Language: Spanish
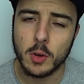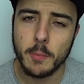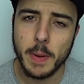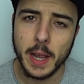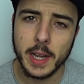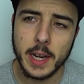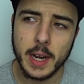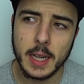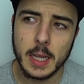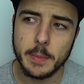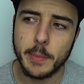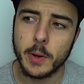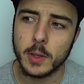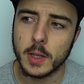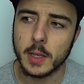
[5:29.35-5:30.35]
compaginar el
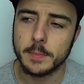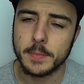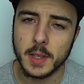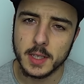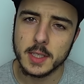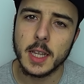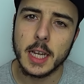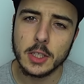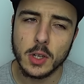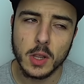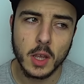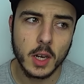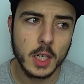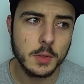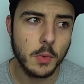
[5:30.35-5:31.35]
deporte, en este caso
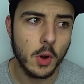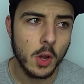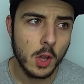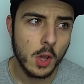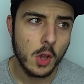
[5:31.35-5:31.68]
el ciclismo,